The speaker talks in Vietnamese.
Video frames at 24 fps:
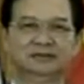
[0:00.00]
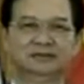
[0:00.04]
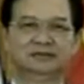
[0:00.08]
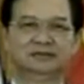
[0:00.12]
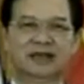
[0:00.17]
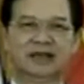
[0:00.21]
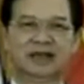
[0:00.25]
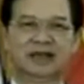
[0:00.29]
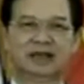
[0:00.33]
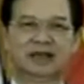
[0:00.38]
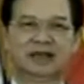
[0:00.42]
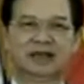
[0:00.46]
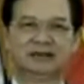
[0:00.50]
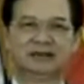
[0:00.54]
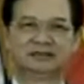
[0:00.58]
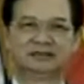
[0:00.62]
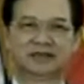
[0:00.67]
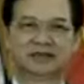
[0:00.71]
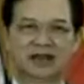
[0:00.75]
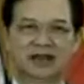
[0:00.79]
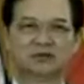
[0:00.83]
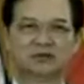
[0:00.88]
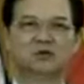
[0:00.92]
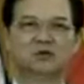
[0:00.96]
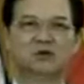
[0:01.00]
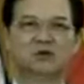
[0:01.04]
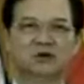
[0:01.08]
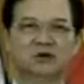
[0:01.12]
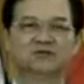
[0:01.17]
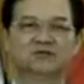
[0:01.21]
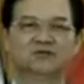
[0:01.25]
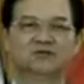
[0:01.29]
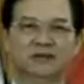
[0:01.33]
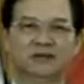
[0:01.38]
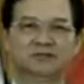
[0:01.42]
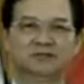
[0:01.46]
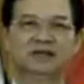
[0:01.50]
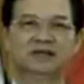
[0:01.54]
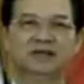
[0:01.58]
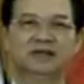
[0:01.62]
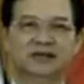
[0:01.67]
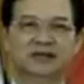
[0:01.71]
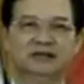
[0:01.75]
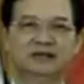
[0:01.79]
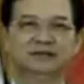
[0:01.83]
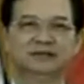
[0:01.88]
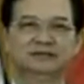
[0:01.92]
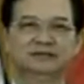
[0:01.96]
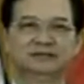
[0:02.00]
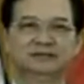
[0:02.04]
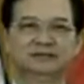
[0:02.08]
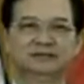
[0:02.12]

và ràng buộc pháp lý hơn